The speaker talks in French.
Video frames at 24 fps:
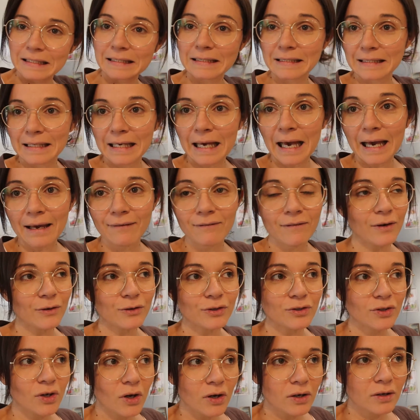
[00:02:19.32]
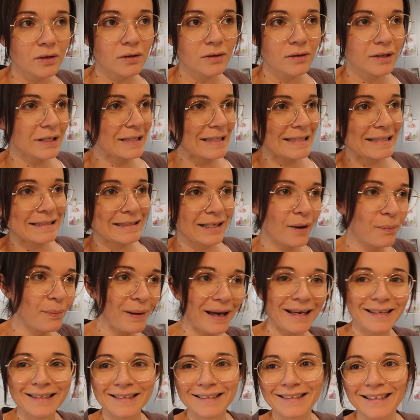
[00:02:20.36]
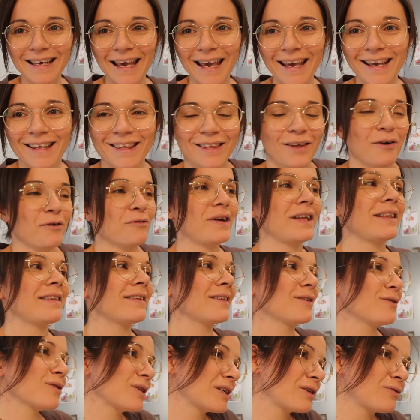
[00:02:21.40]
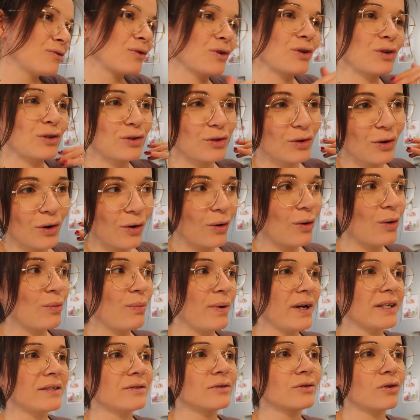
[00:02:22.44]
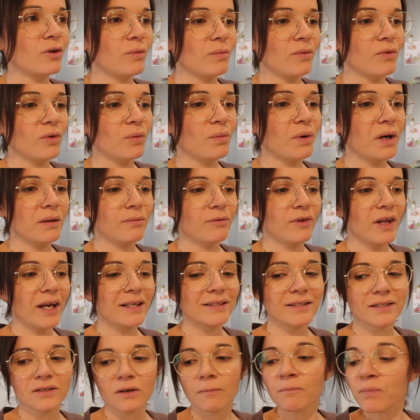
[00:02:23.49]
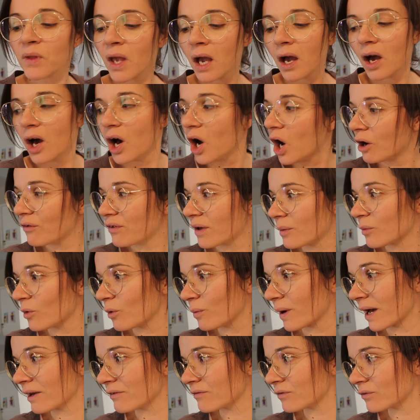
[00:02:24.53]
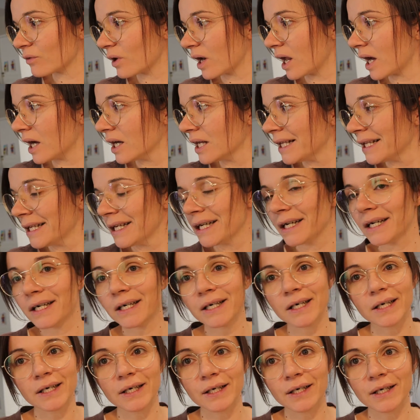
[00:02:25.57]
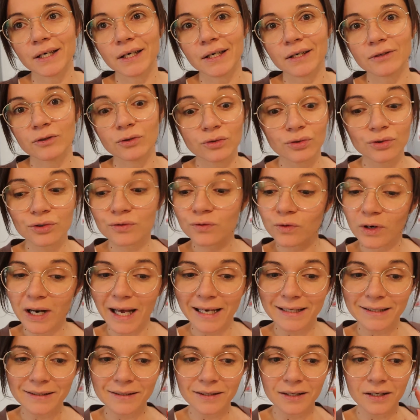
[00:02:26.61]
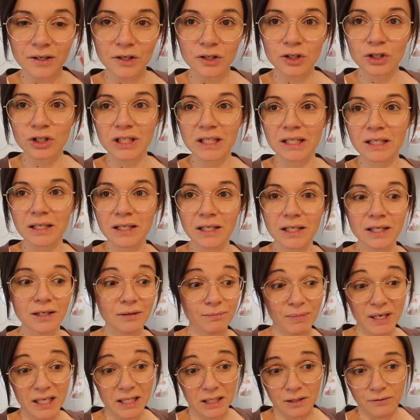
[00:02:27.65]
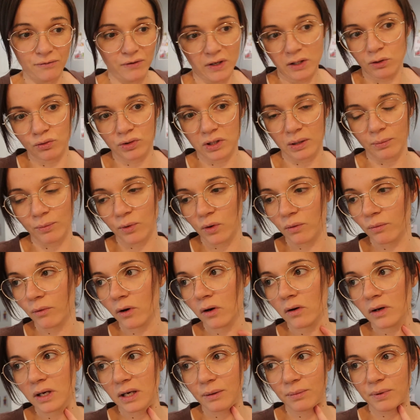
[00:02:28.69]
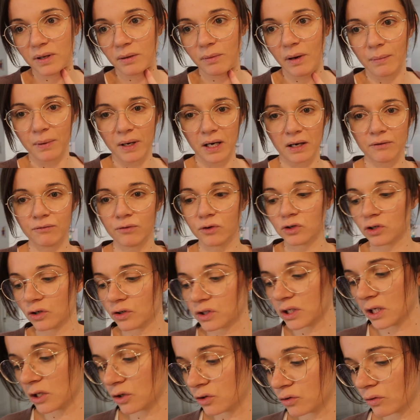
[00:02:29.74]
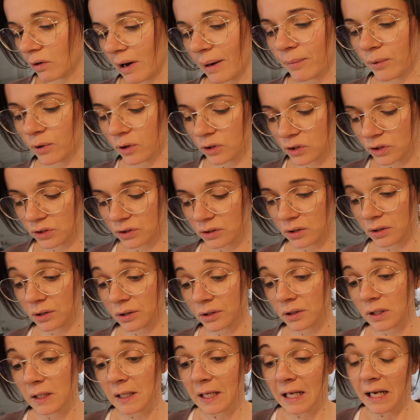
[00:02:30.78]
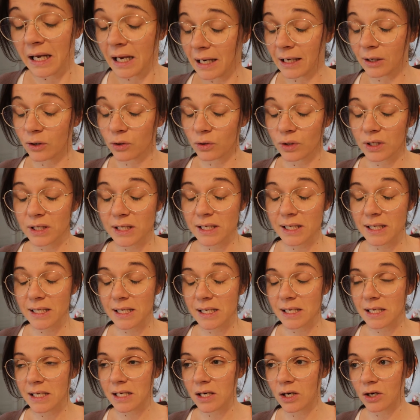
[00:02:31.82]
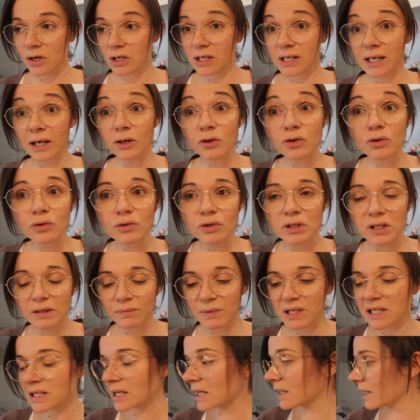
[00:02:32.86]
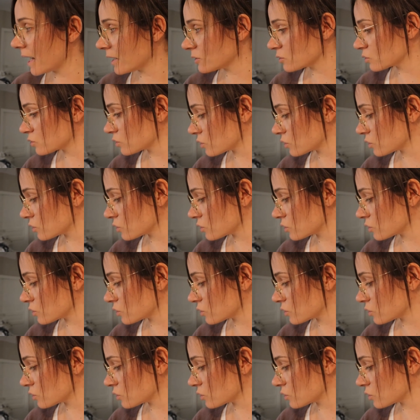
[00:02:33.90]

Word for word: c'est arrivé en stock, c'est reparti direct en fait. Donc il faut que je repasse une commande auprès de mon artisan. Enfin bon bref, voilà. Euh, du coup je vous laisse, euh, bah, j'y vais tout simplement. Et puis bah, après il faut que j'enchaîne sur la poste, les colis. Euh, j'ai reçu aussi mes éclairages